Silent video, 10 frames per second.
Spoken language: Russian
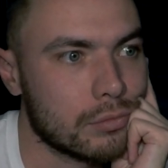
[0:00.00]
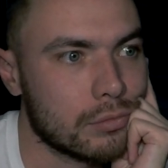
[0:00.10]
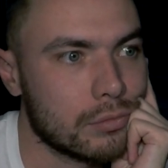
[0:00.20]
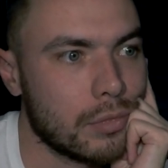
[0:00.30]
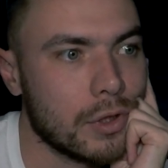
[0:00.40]

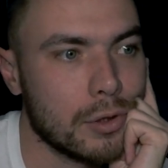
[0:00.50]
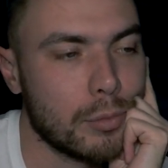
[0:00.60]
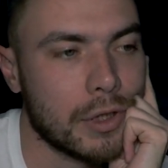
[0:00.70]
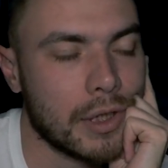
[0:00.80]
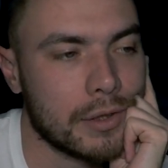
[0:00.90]
было
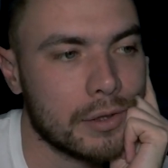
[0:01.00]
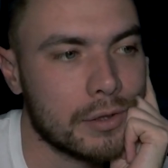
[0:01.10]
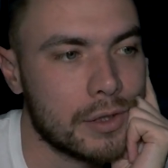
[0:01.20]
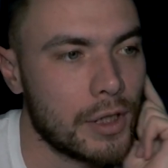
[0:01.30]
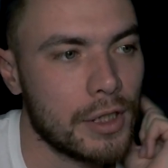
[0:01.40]
бы как-то
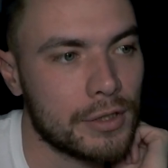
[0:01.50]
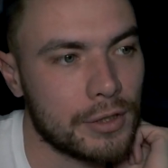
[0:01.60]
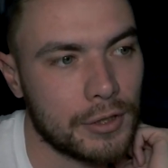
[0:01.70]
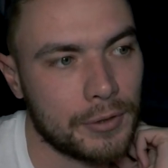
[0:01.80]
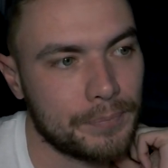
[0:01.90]

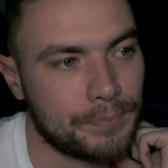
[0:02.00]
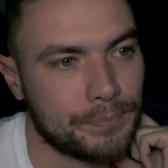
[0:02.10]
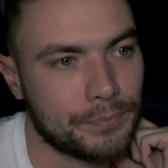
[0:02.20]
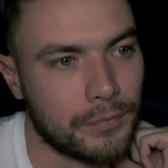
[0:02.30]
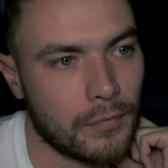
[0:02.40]
интересней.
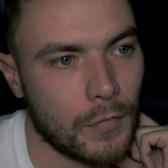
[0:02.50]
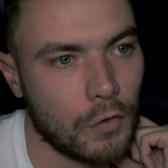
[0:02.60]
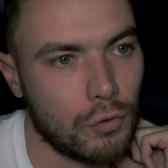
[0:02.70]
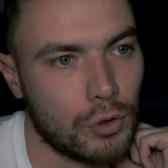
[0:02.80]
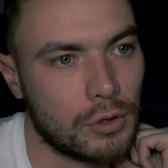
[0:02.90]

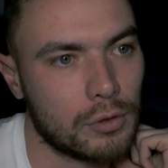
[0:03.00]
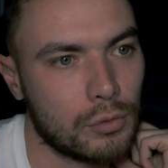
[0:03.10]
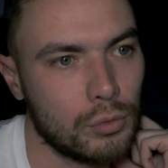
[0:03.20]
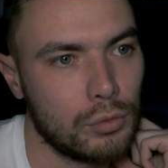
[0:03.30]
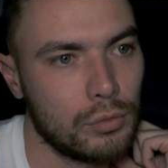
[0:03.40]
Вот.
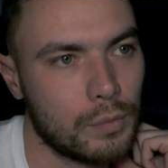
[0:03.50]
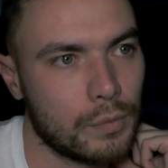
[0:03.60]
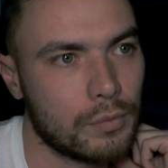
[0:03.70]
Ну,